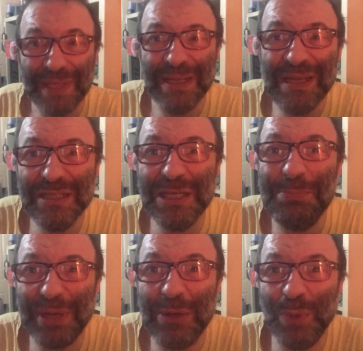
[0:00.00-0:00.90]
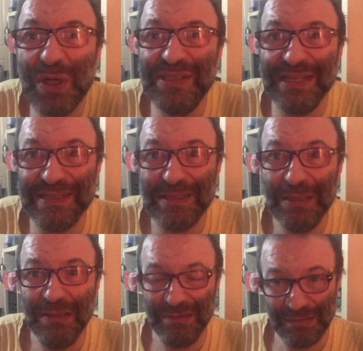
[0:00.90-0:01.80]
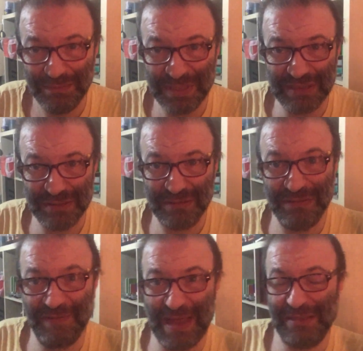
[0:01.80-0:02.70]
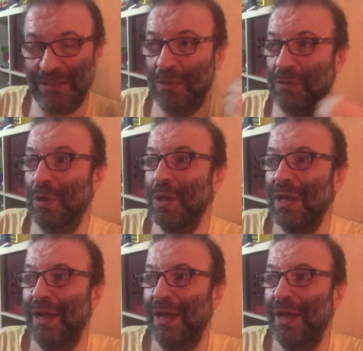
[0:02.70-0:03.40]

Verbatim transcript: İngilizce perverted bir versiyonu.